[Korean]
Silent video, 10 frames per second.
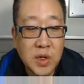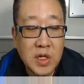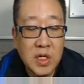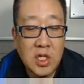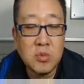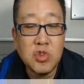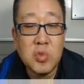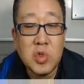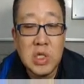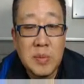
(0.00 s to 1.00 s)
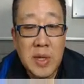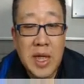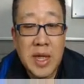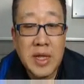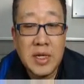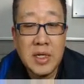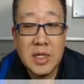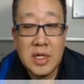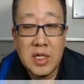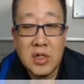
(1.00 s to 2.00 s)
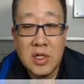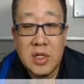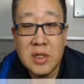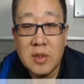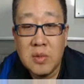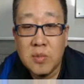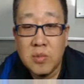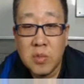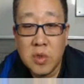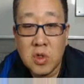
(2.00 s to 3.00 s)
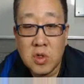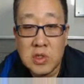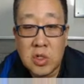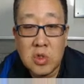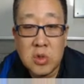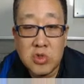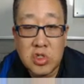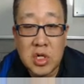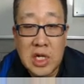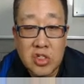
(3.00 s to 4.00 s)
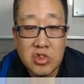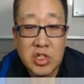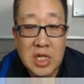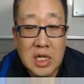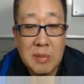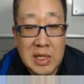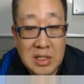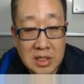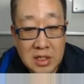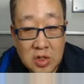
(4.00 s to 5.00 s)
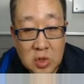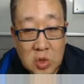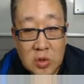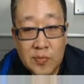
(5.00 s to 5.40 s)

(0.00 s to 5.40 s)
문 후보님의 이런 뭐 제도적 문턱을 낮추겠다는 말 그리고